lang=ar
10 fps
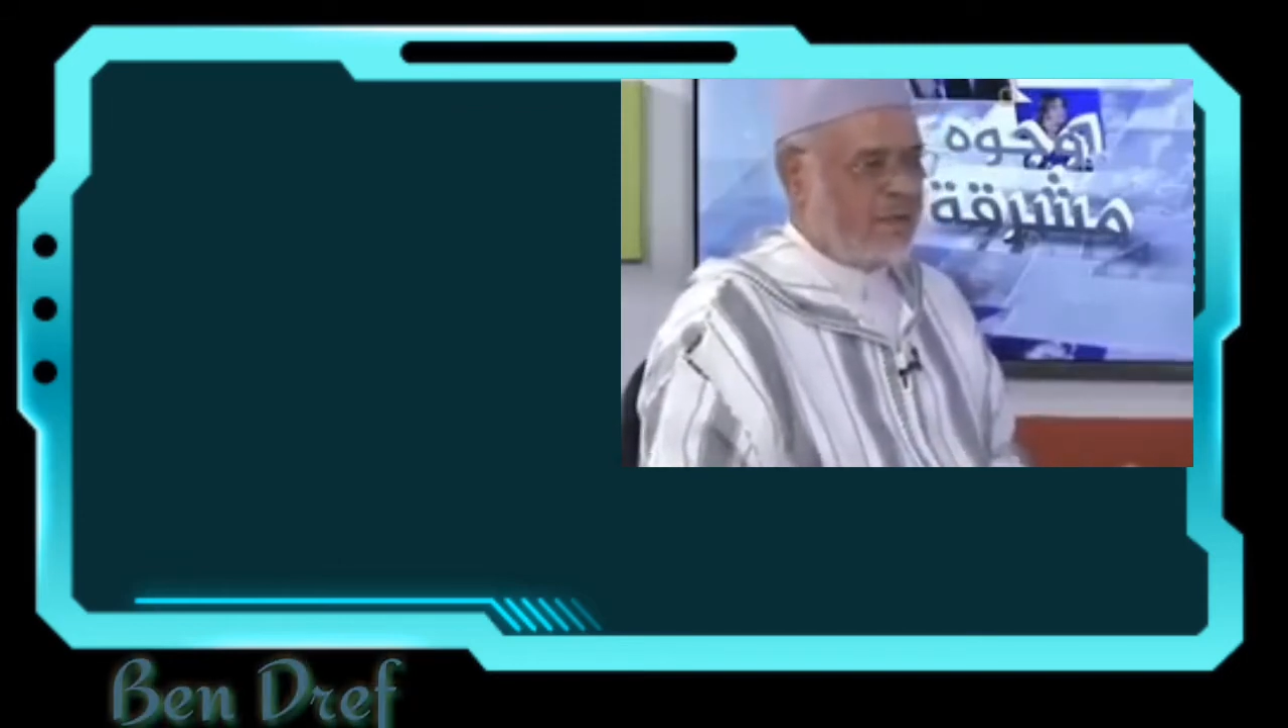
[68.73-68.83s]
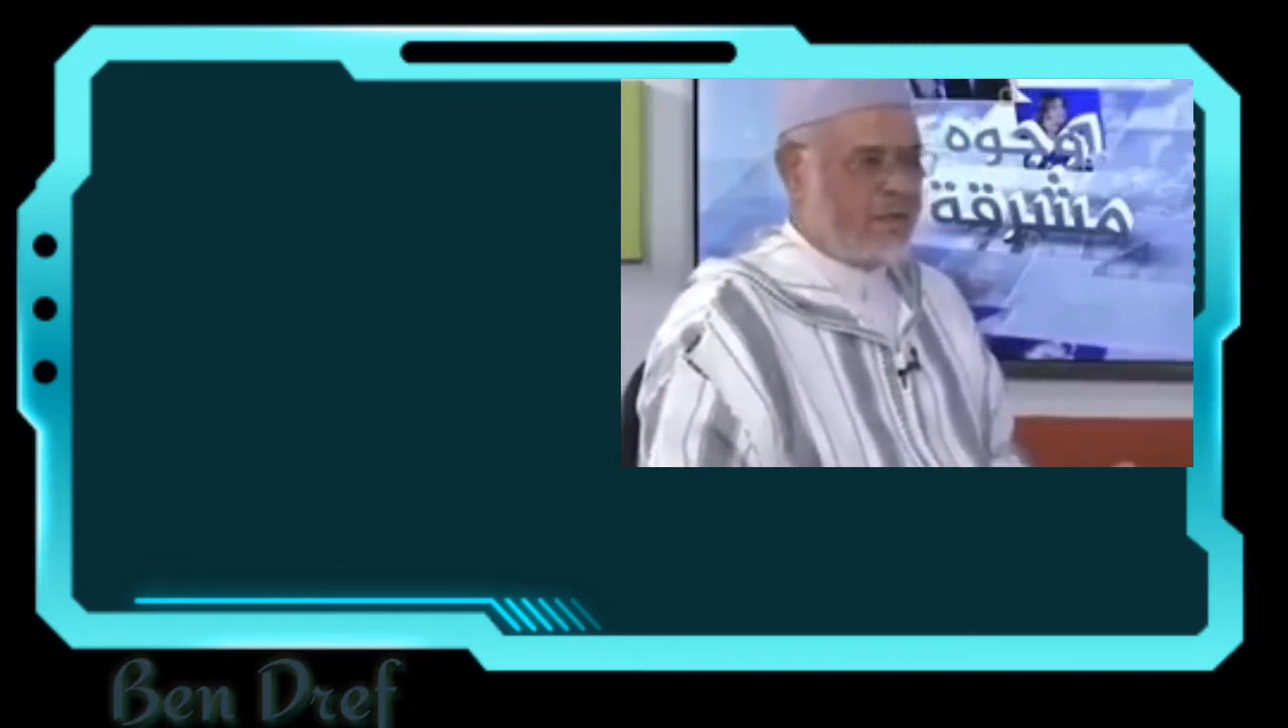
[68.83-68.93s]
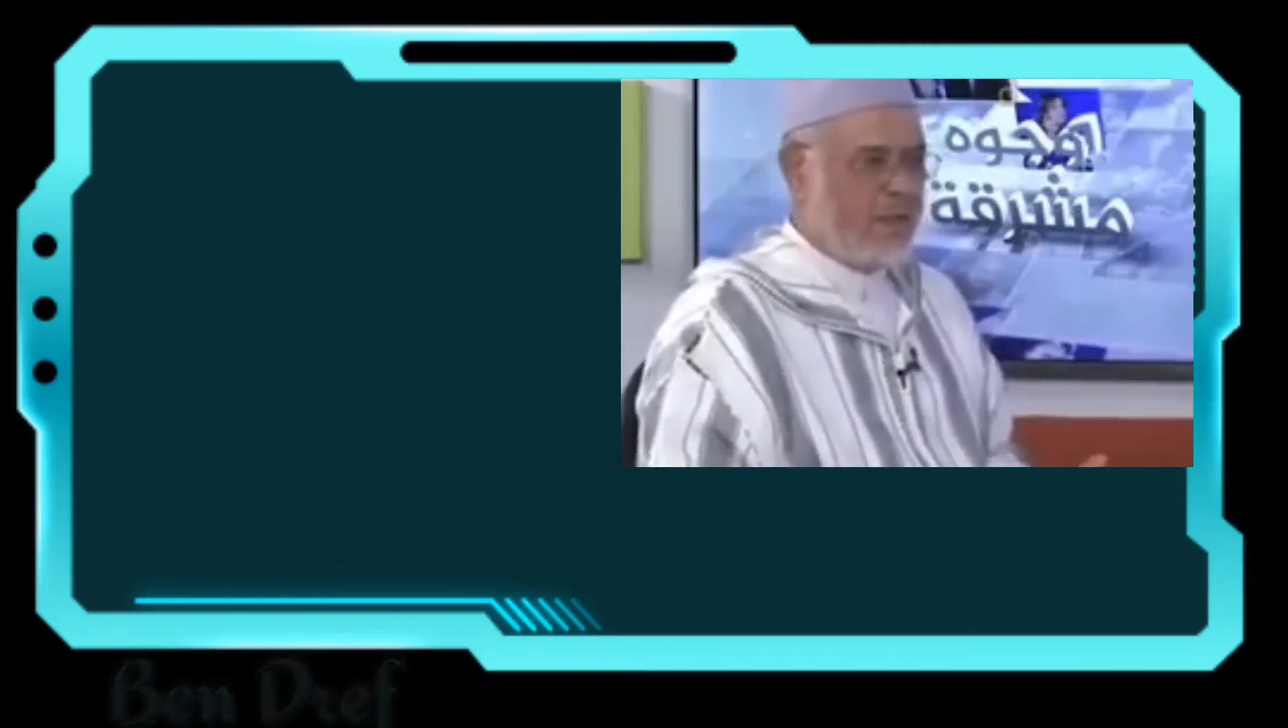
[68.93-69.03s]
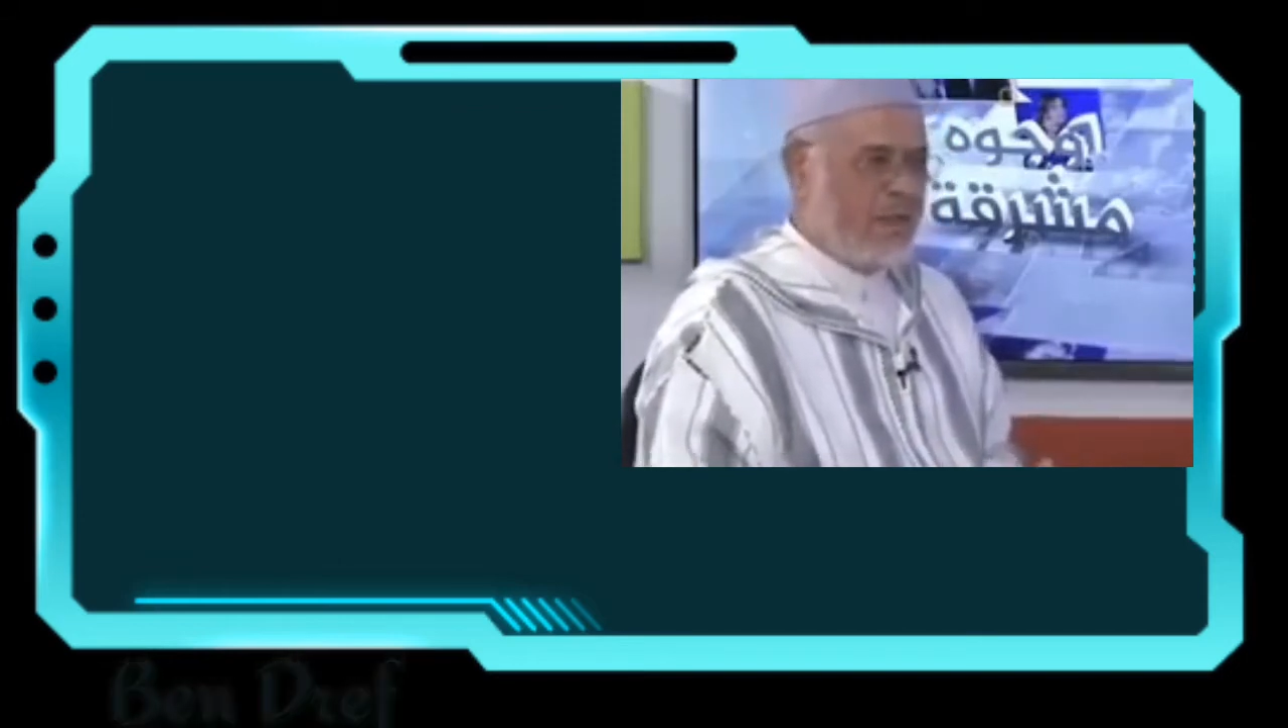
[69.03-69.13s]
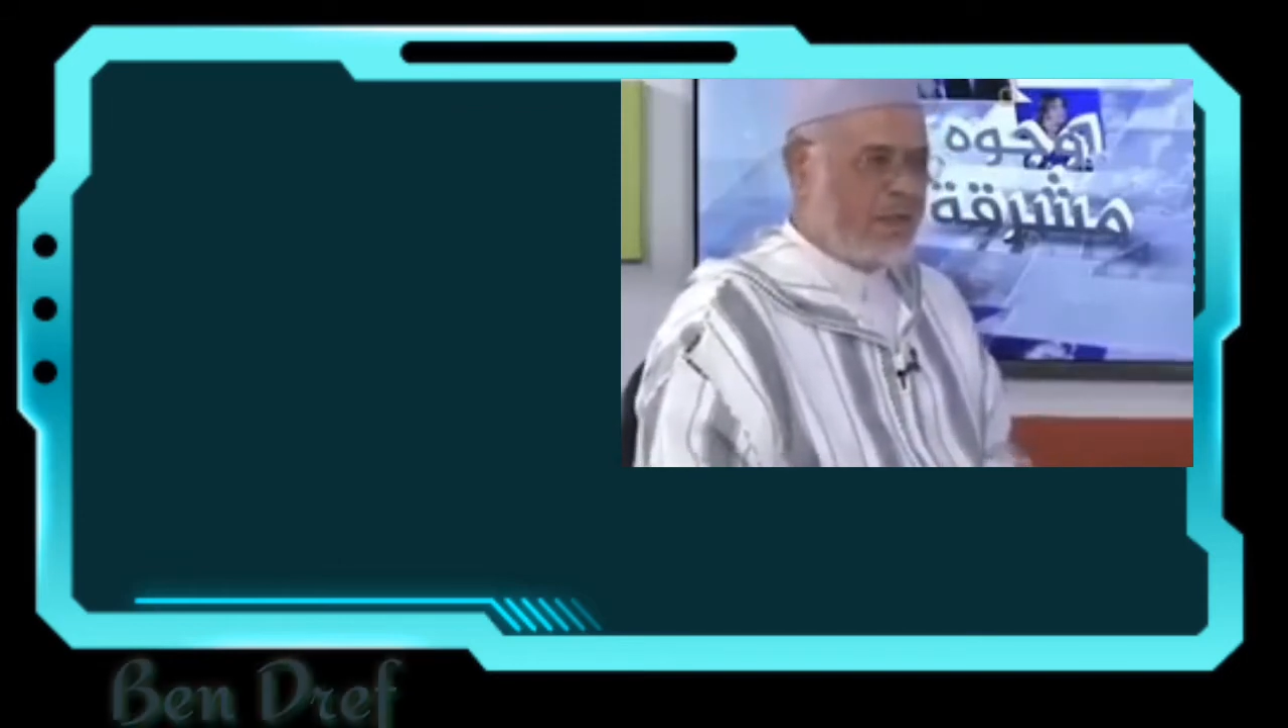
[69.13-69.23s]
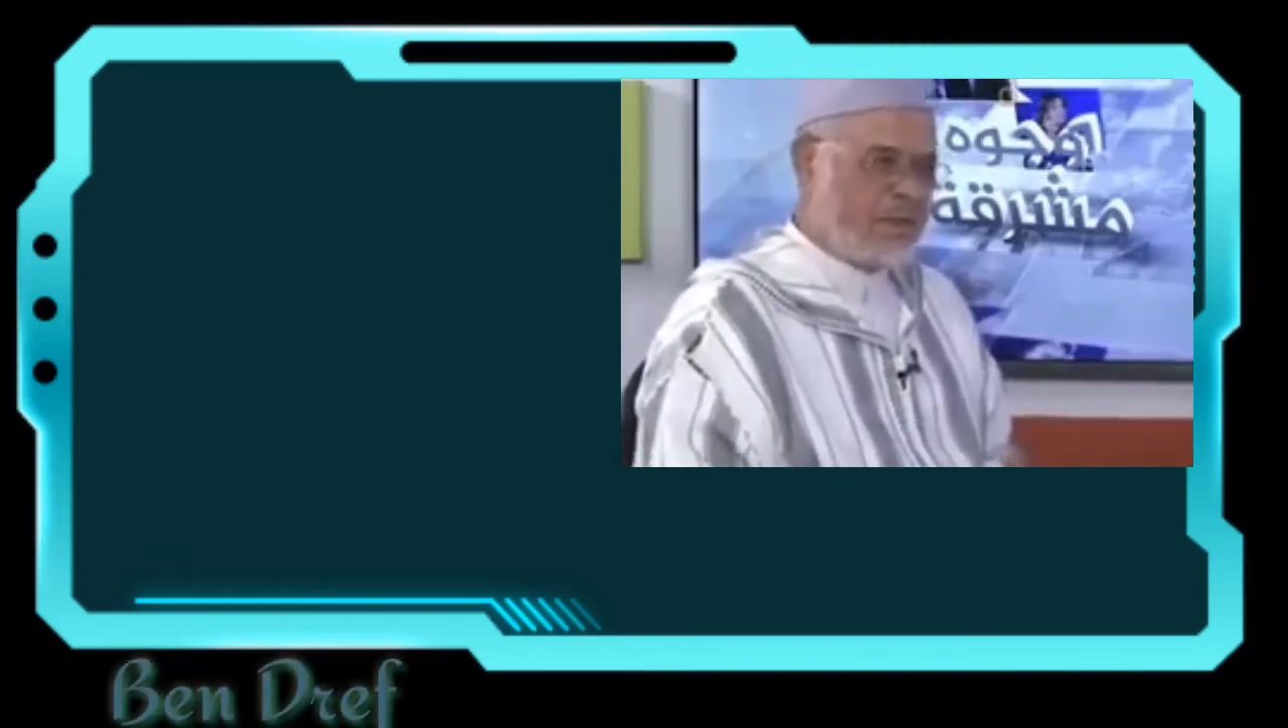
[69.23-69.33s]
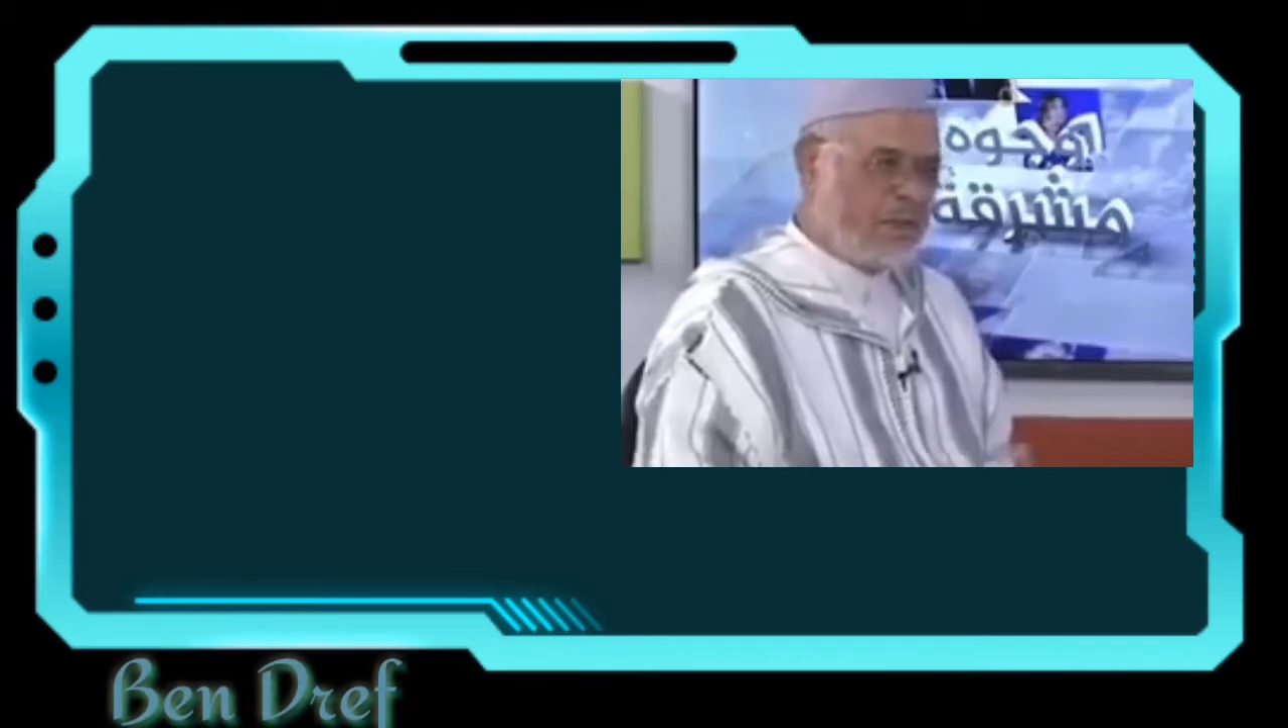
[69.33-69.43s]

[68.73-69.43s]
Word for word: هذه صناعة